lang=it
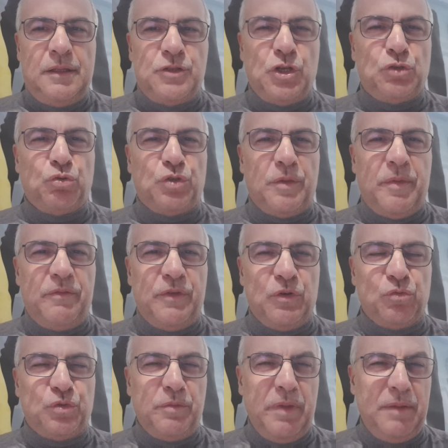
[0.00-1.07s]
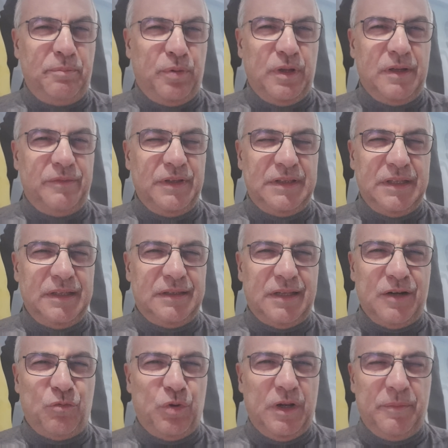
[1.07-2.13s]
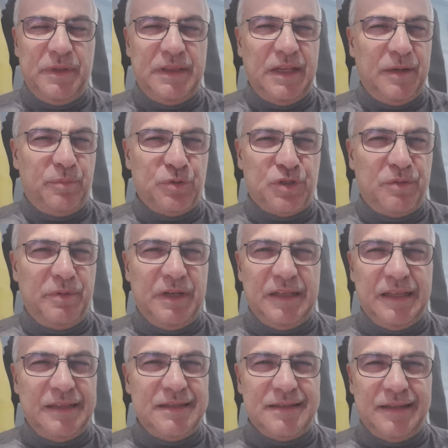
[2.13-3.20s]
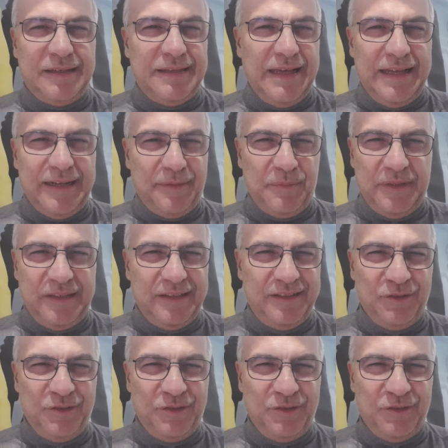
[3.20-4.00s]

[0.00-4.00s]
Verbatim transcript: Ciao a tutti e benvenuti. Beh, avete tranquillamente la possibilità di sgridarmi